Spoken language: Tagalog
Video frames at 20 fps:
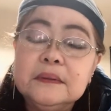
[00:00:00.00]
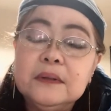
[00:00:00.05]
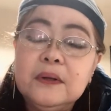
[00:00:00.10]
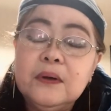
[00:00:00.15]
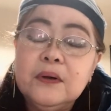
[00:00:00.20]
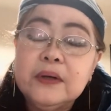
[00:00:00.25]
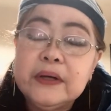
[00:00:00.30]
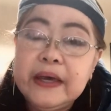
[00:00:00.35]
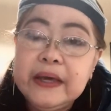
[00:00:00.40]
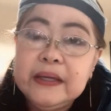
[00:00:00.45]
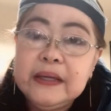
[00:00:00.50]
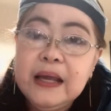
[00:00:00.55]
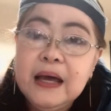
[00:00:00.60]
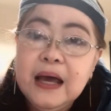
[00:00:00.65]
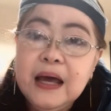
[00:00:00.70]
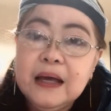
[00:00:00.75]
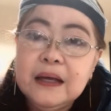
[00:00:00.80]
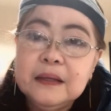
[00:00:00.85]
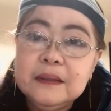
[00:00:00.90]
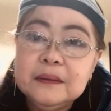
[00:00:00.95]
Okay
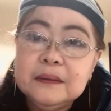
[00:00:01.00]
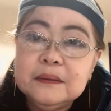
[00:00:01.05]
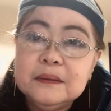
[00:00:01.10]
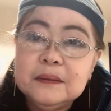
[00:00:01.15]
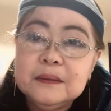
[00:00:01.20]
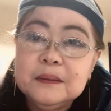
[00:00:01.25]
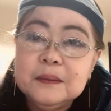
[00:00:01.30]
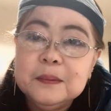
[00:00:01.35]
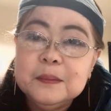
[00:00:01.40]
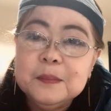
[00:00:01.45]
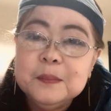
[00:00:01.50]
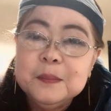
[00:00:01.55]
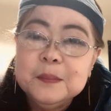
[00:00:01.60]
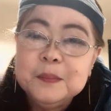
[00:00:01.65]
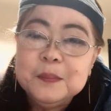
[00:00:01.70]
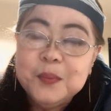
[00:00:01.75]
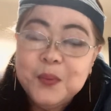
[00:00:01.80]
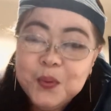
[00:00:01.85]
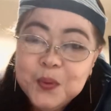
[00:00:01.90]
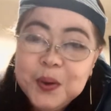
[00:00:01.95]
na.
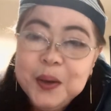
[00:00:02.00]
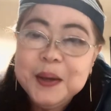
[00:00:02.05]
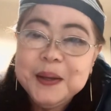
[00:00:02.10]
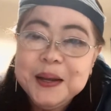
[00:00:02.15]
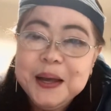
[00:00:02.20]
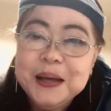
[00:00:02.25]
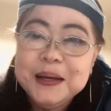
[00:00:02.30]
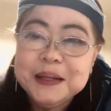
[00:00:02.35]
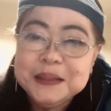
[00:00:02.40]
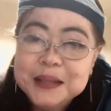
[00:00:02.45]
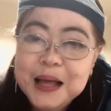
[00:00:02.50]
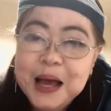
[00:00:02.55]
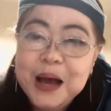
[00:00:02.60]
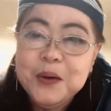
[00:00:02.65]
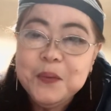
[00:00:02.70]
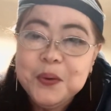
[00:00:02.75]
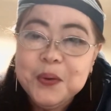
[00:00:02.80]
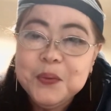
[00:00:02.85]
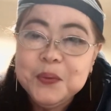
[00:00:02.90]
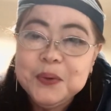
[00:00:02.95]
Okay na,
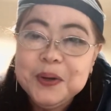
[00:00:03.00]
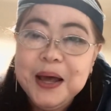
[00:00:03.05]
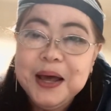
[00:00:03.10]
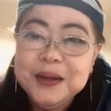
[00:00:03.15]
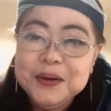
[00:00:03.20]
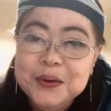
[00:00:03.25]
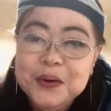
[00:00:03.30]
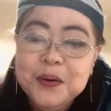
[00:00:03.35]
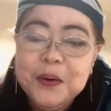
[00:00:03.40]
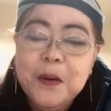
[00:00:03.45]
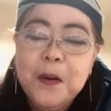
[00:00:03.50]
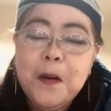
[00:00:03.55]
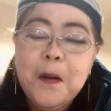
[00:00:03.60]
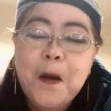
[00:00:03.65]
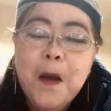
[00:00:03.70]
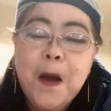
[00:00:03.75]
natawag ko na ano.